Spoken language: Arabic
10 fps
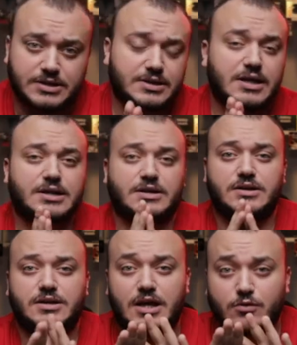نطلع
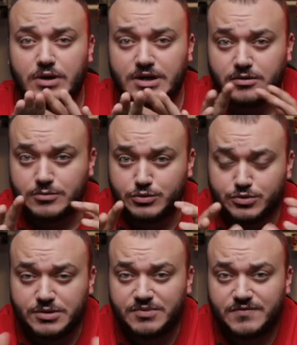الالوان اللي
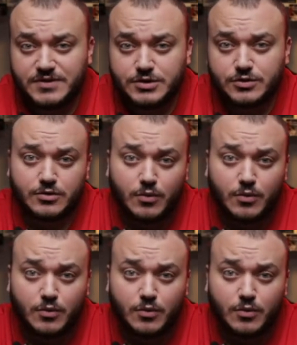موجوده بالفيديو